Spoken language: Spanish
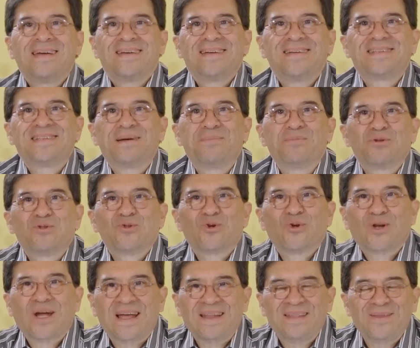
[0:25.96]
Estamos
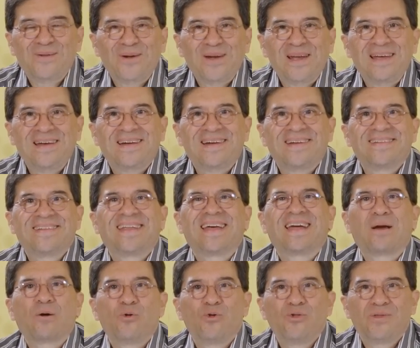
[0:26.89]
orándole
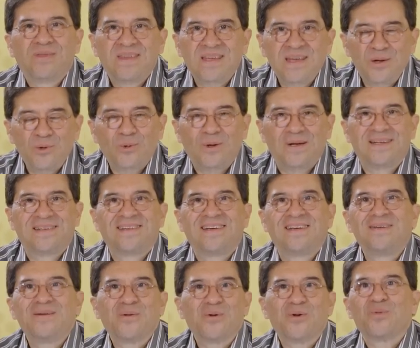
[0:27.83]
de continuo al
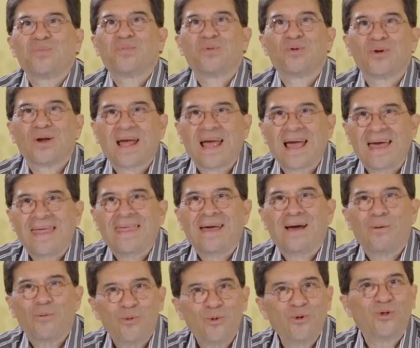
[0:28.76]
Señor por
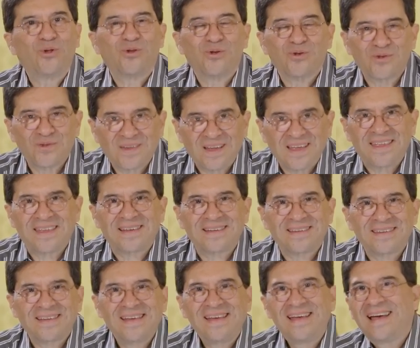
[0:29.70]
cada uno de
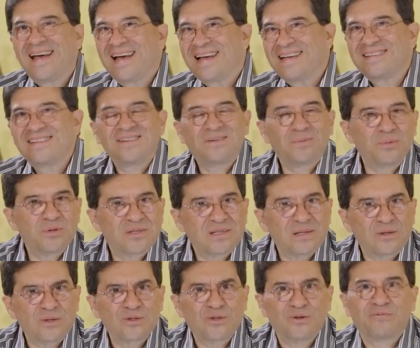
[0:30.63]
ustedes. Así como
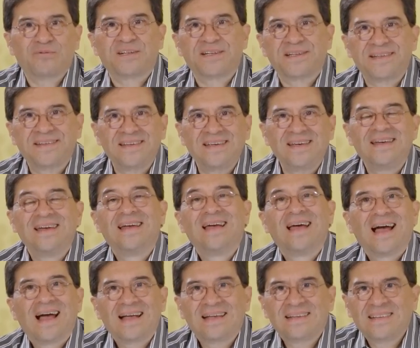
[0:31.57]
se los ofrecí,
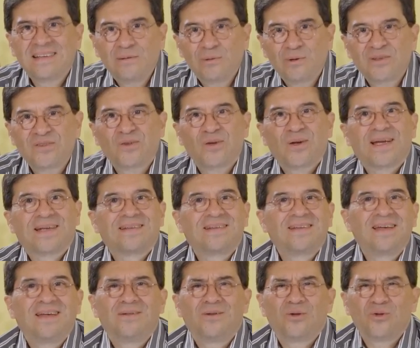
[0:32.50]
así lo estoy
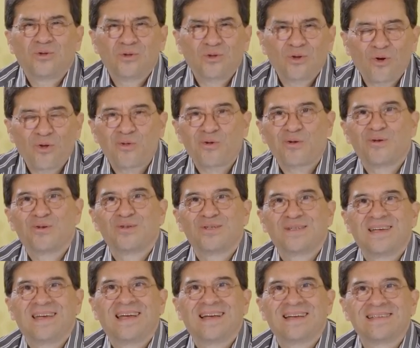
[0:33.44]
haciendo todos
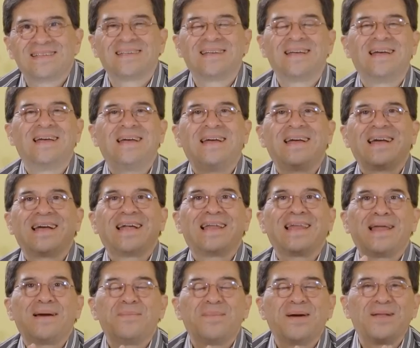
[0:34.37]
los días,
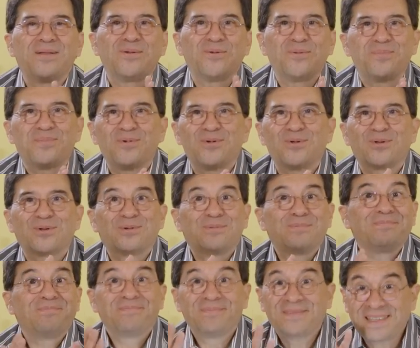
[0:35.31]
clamando
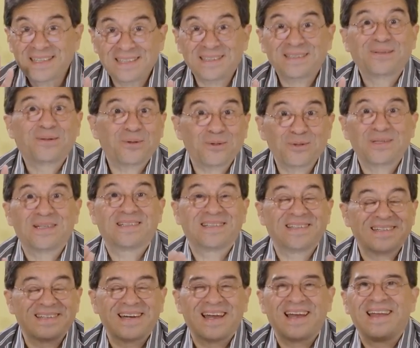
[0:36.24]
por Tres cosas
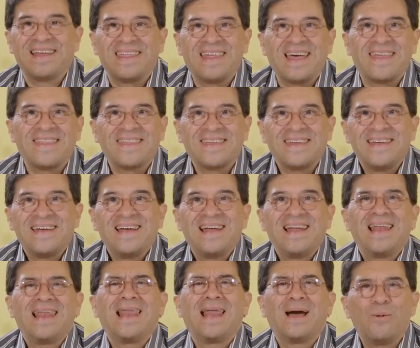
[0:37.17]
en realidad.
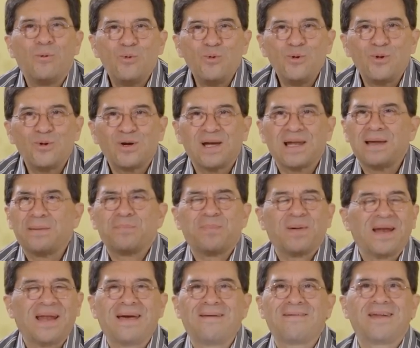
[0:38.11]
La uno, que la
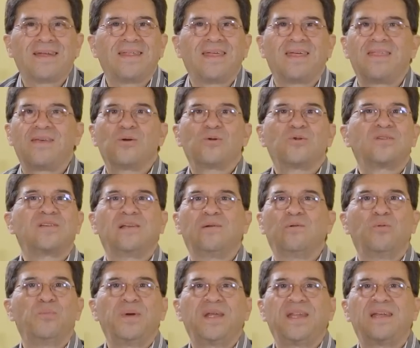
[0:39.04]
palabra de Dios
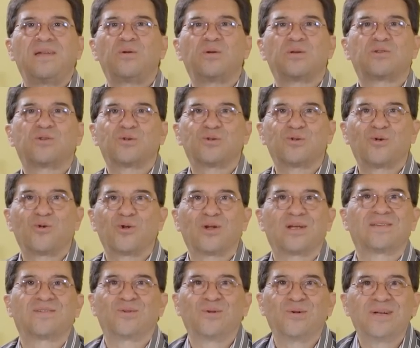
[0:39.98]
ilumine nuestros
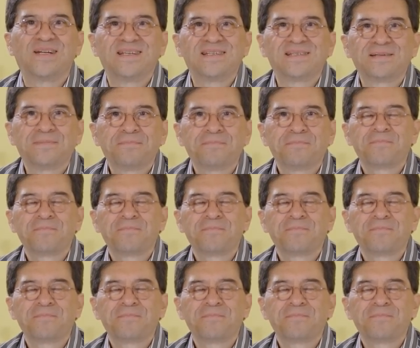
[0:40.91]
corazones.